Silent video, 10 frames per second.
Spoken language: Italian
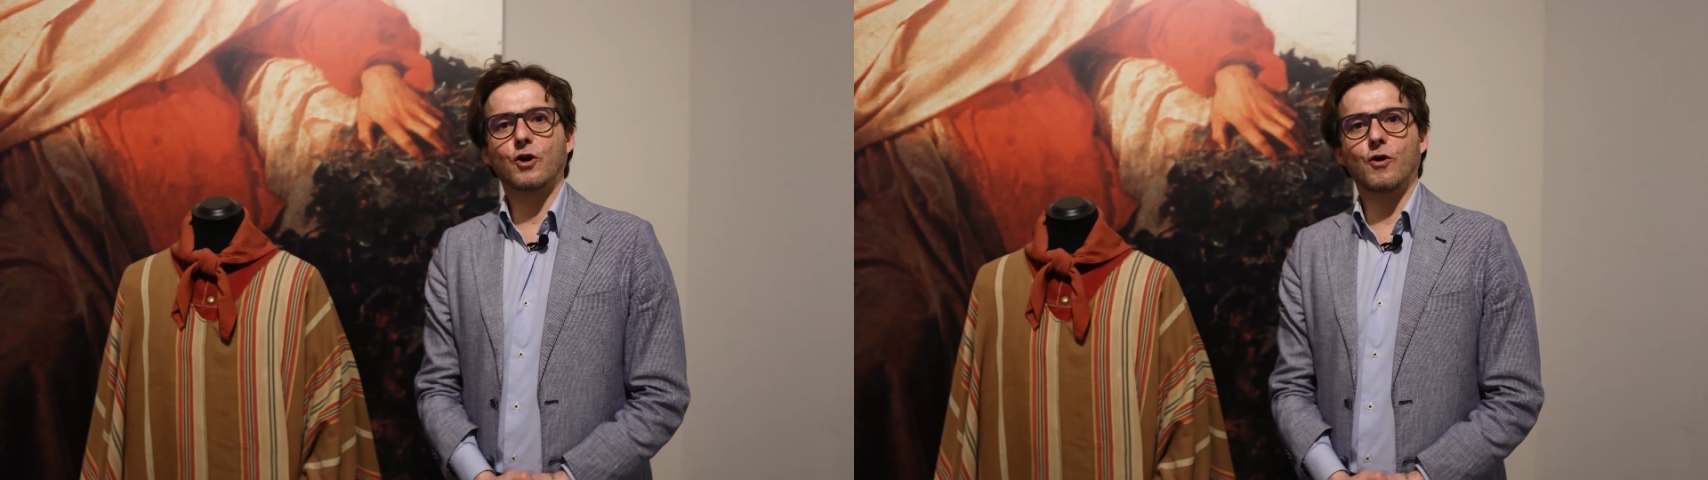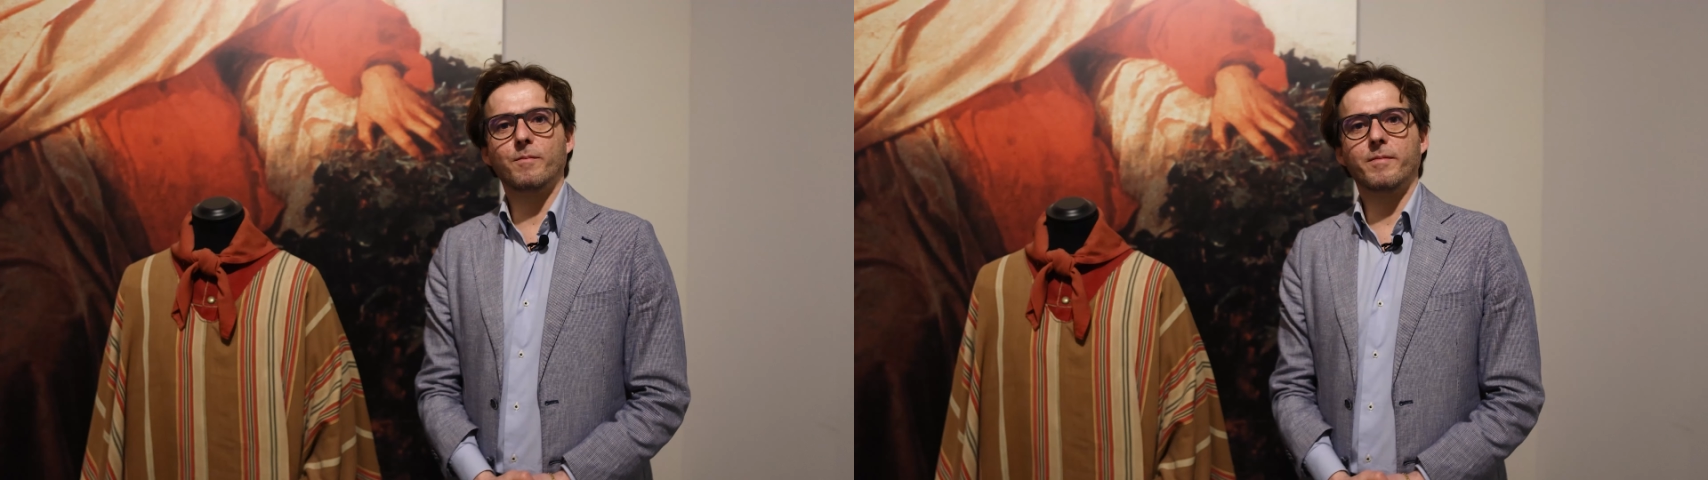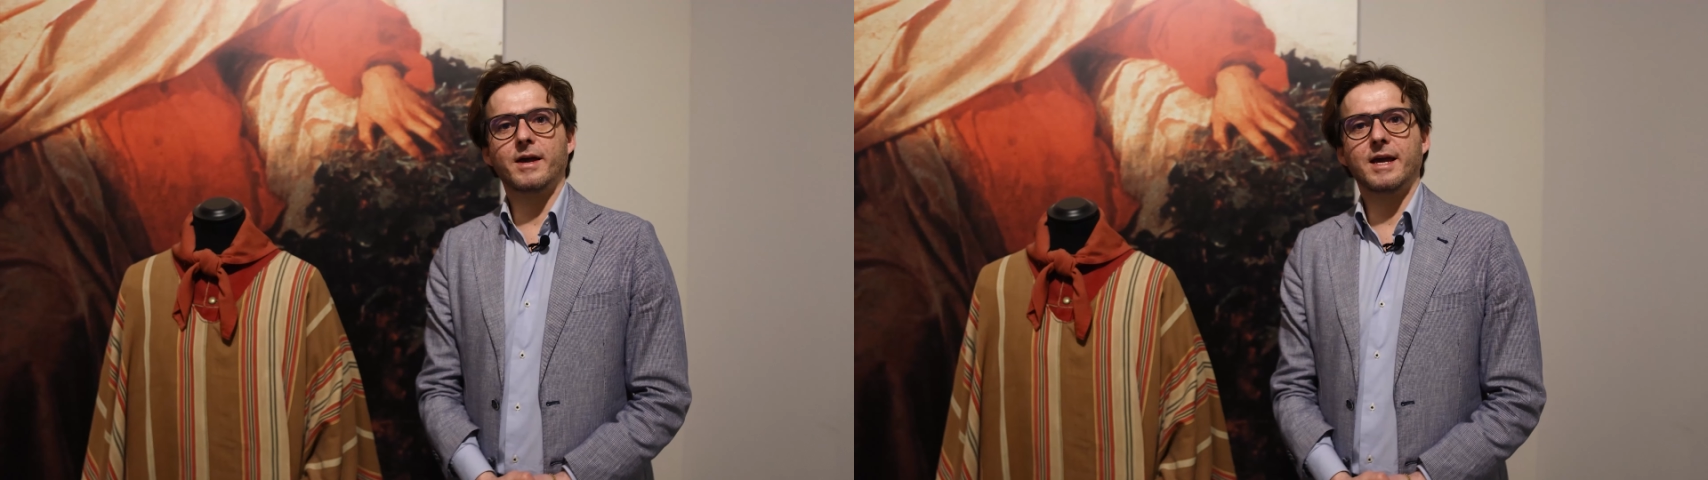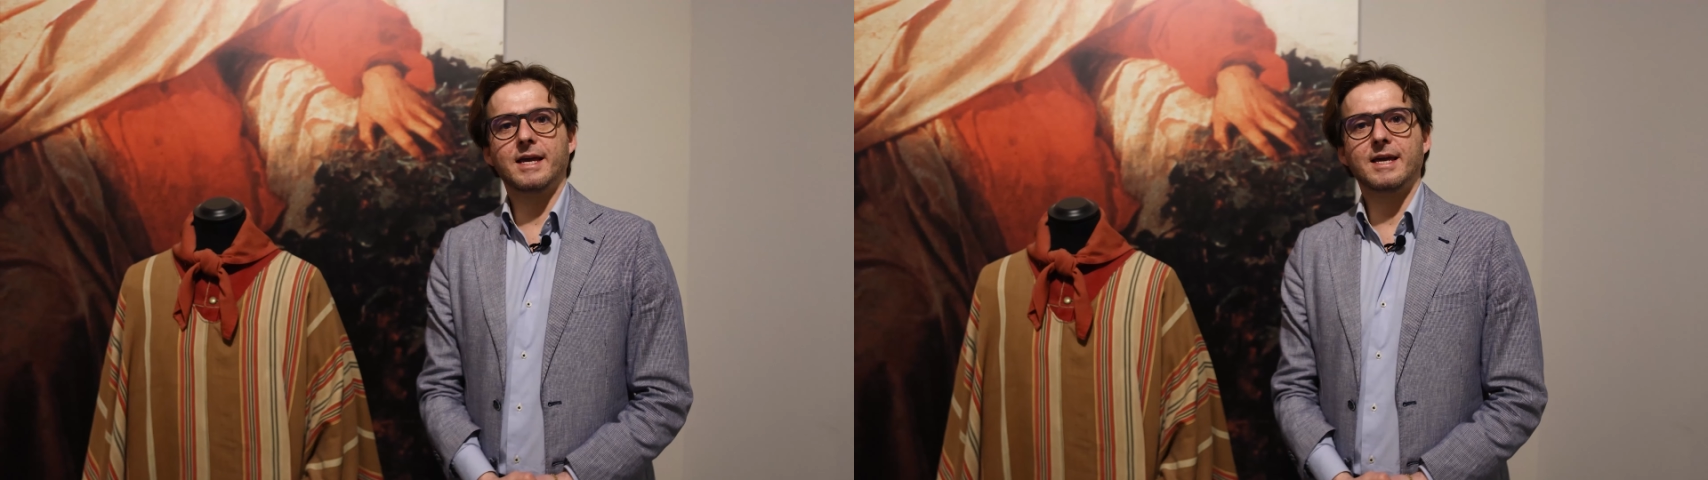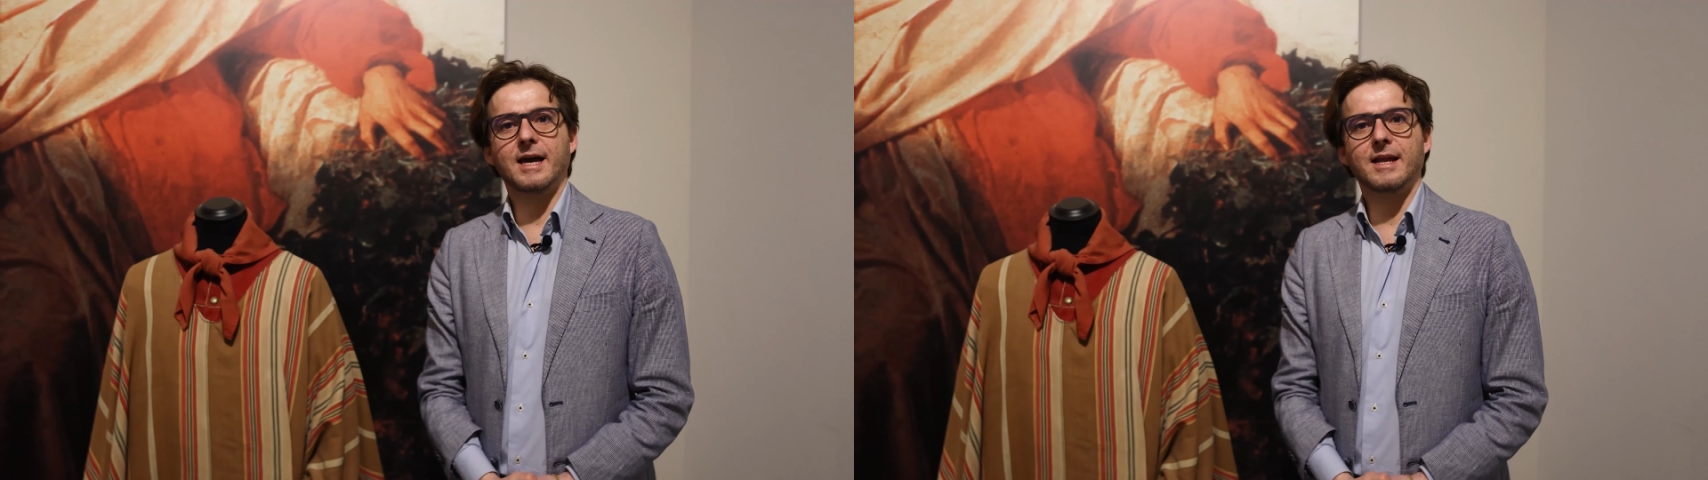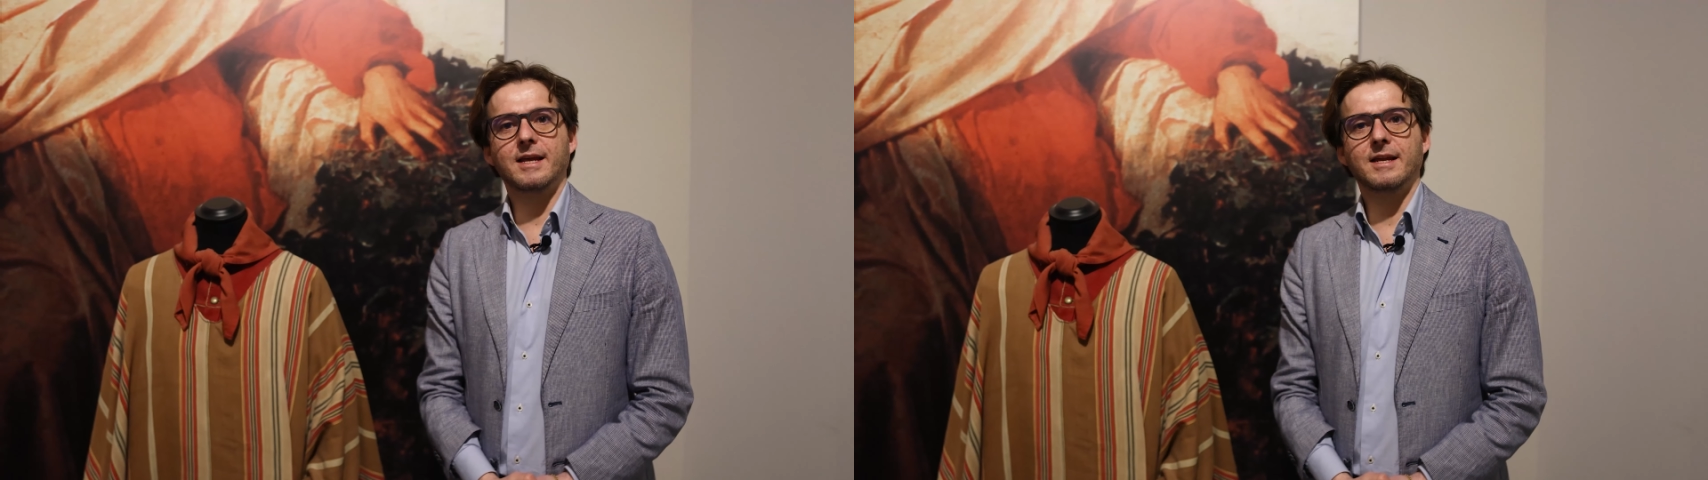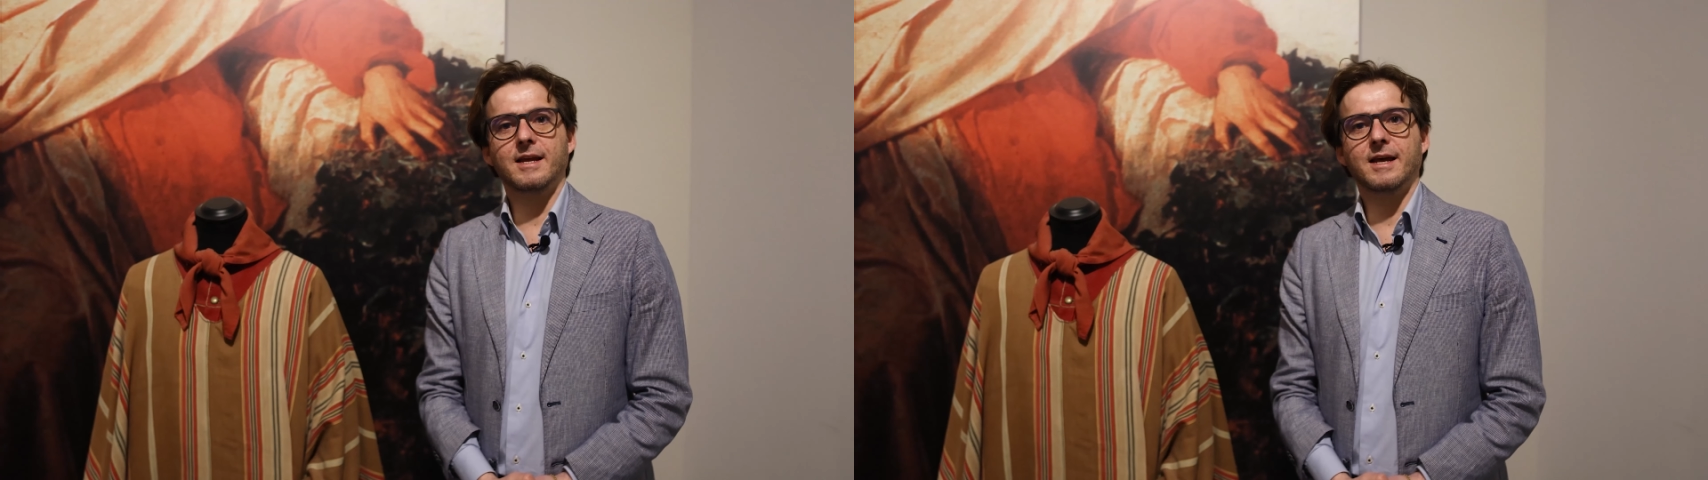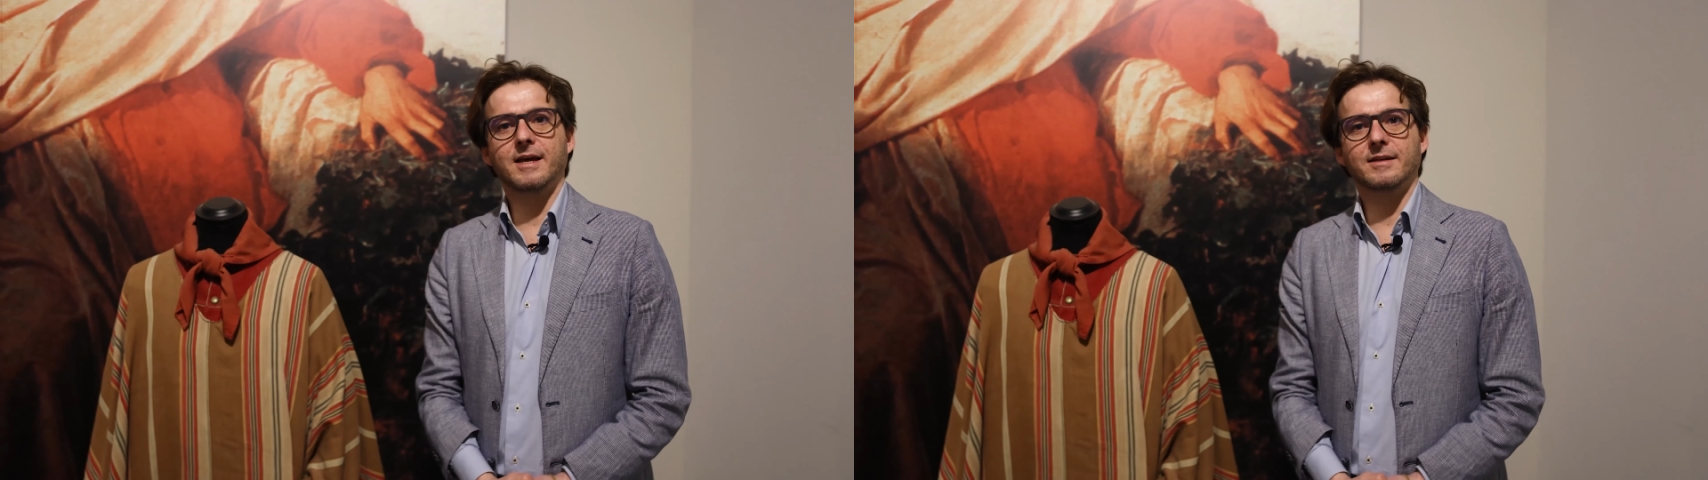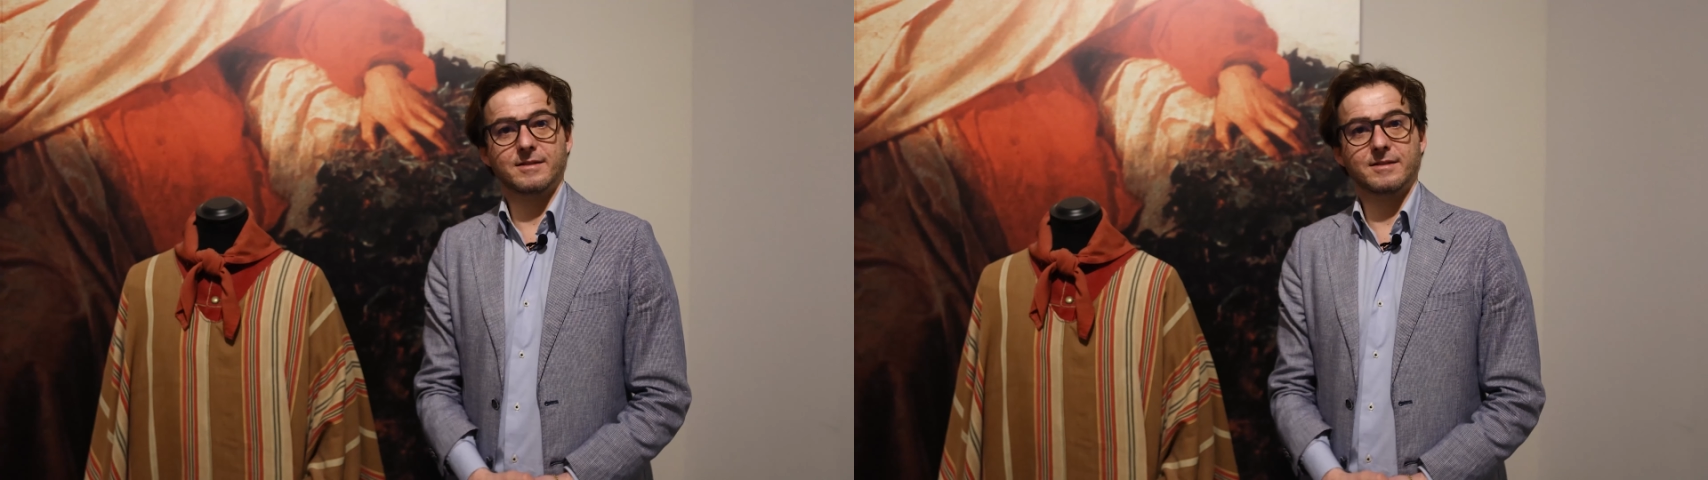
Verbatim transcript: trombe e chiarine